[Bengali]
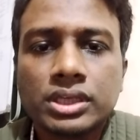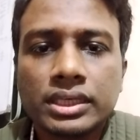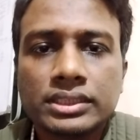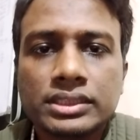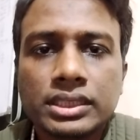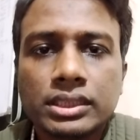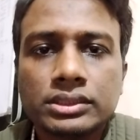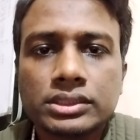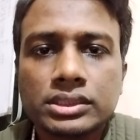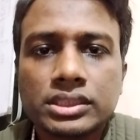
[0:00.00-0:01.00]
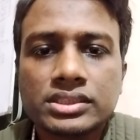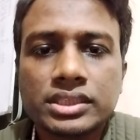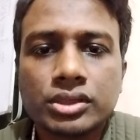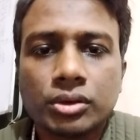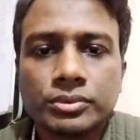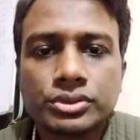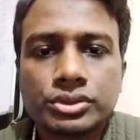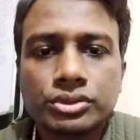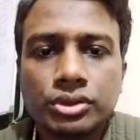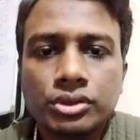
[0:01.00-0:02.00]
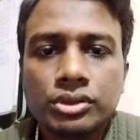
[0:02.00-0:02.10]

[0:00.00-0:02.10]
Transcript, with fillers: কানেকটিকাট স্টেটে অবস্থিত